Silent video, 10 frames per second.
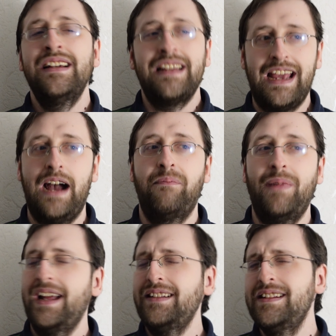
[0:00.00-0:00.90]
Ja,
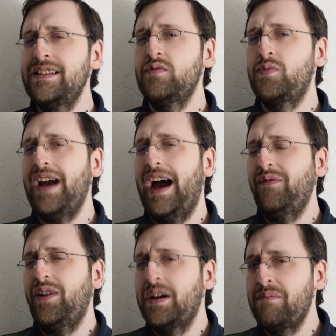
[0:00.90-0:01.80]
man hat in diesem Spiel
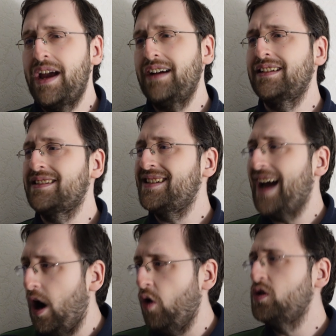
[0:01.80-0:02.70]
einfach gemerkt, dass die
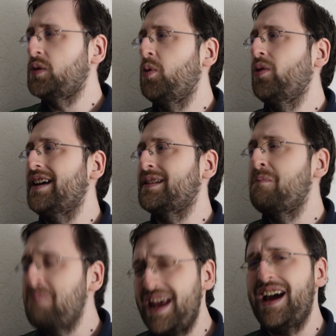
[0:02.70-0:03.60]
Augsburger es
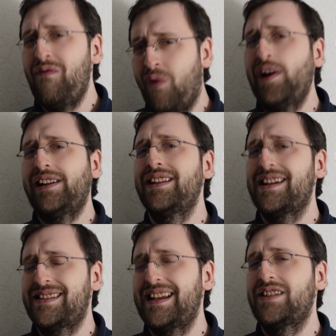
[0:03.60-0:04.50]
mehr wollten,
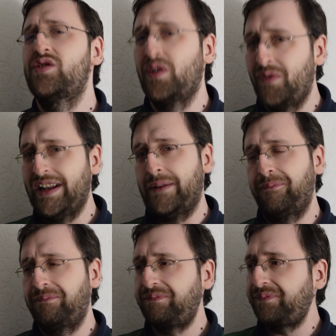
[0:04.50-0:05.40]
das Ding zu gewinnen.
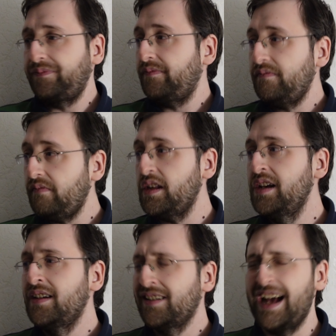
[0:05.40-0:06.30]

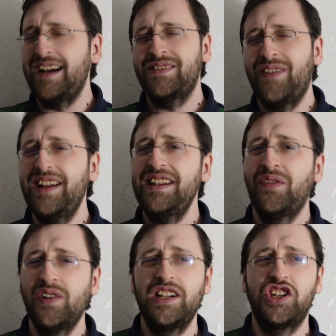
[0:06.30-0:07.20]
Klar, es war nicht
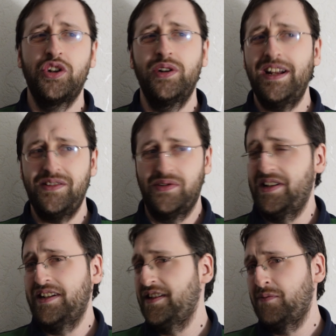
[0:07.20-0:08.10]
wirklich schön
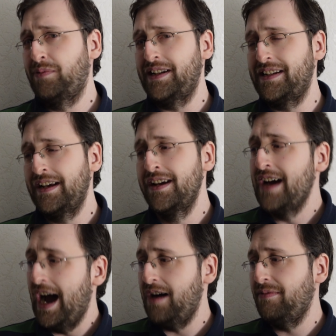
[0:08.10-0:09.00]
anzusehen, diese Partie.
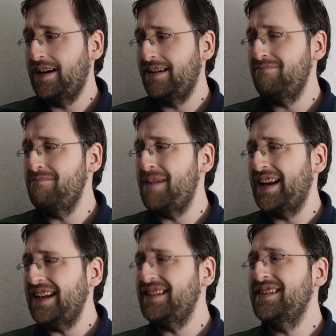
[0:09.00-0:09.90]
Aber man
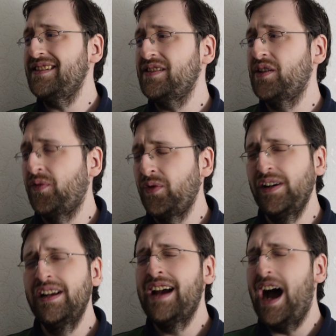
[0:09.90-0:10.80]
hatte das Gefühl,
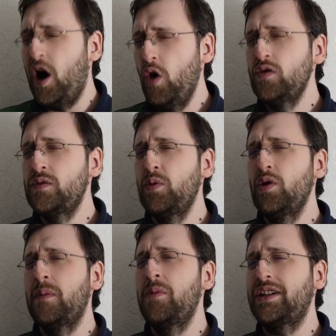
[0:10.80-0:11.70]

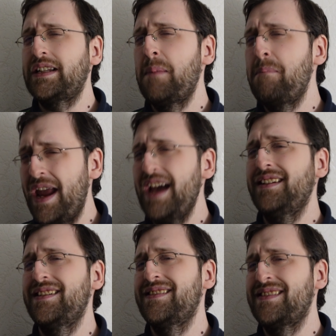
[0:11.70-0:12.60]
Augsburg möchte mehr
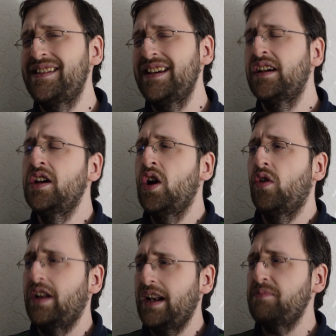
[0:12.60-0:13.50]
diesen Sieg.
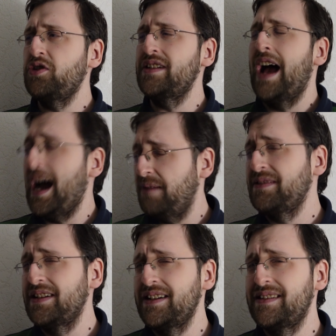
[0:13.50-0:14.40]
Und am Abschluss haben
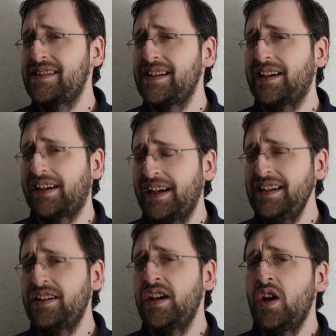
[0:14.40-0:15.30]
sie diesen Sieg
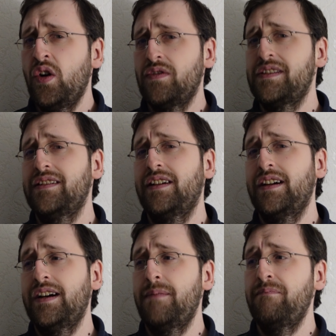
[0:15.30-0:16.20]
gekriegt. Und
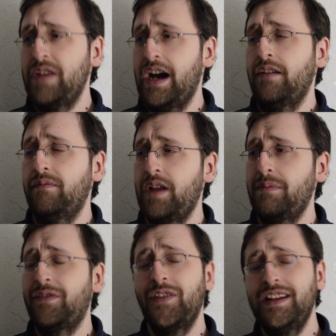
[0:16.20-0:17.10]
ähm, ja,
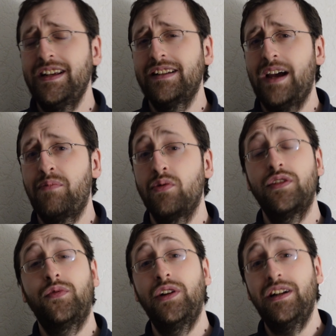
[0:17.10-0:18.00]
damit wichtige drei Punkte
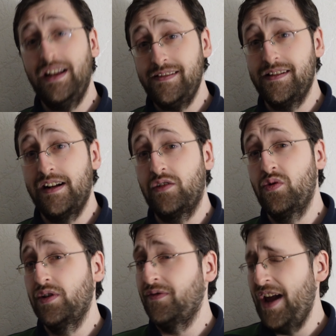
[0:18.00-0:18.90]
für den Klassenerhalt
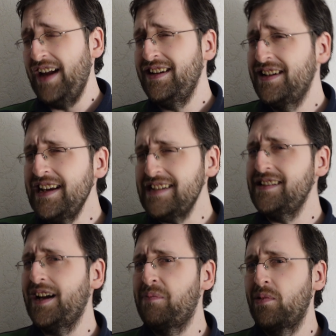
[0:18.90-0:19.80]
geholt. Werden die nächsten
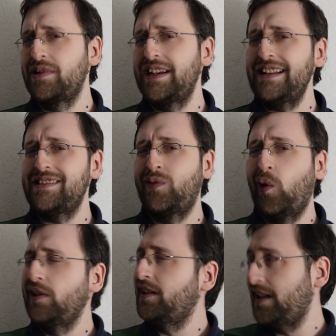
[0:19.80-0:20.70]
drei Punkte jetzt
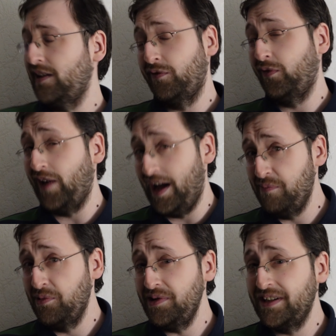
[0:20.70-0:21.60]
folgen gegen
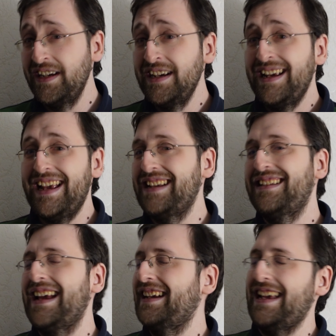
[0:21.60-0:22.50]
Freiburg? Ich
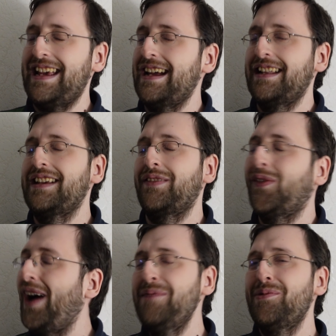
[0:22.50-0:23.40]
denke eher nicht.
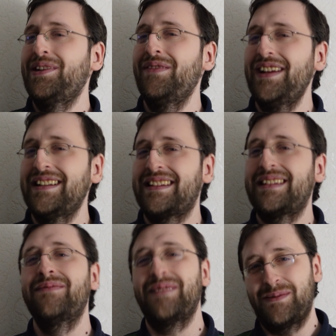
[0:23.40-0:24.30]
Freiburg gewinnt
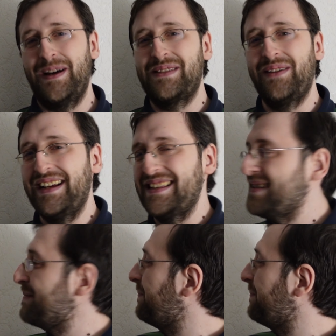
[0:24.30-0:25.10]
mit 2 zu 1.